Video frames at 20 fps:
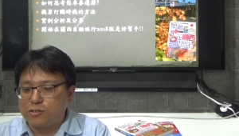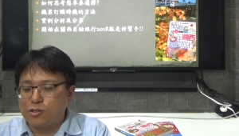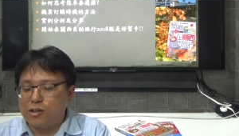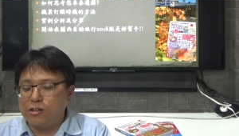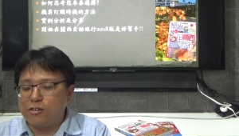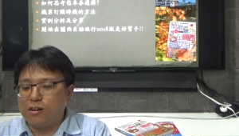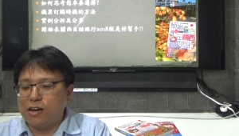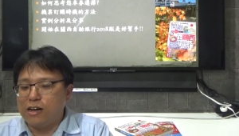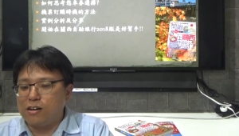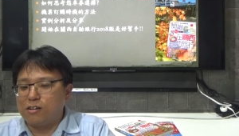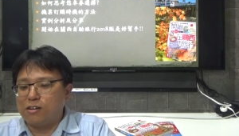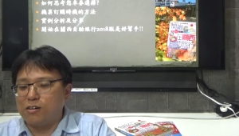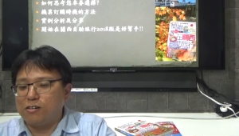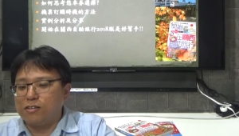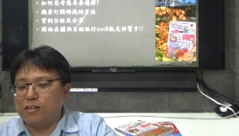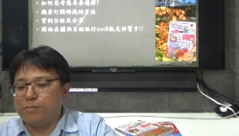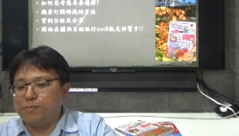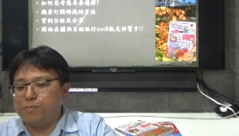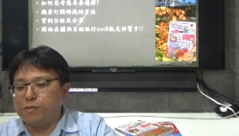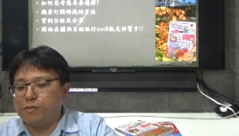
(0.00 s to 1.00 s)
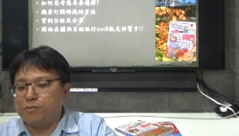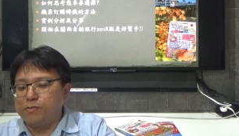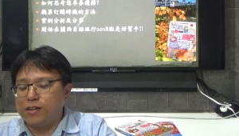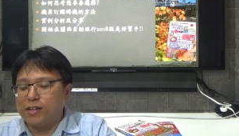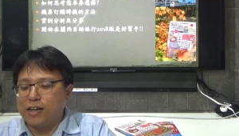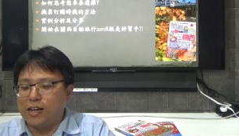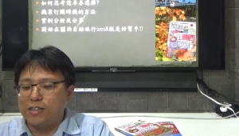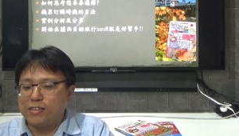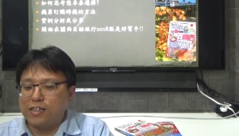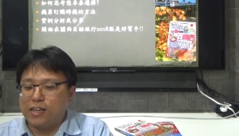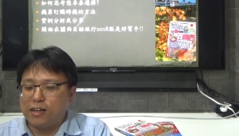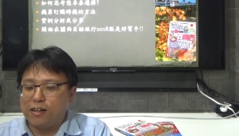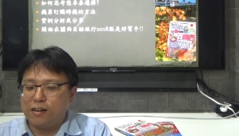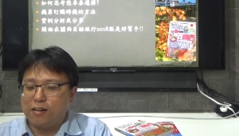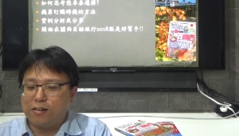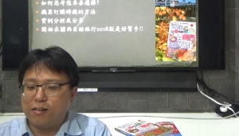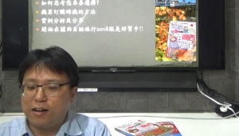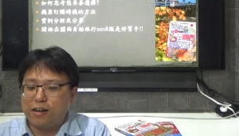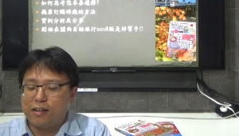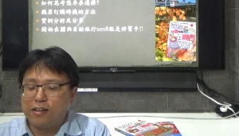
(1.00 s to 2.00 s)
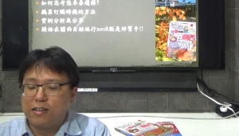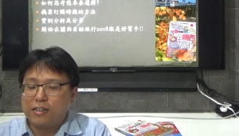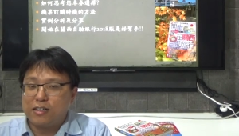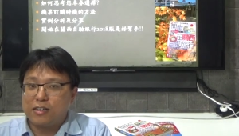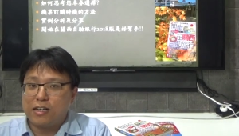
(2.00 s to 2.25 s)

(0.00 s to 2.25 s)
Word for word: 传统航空的部分来讲的话，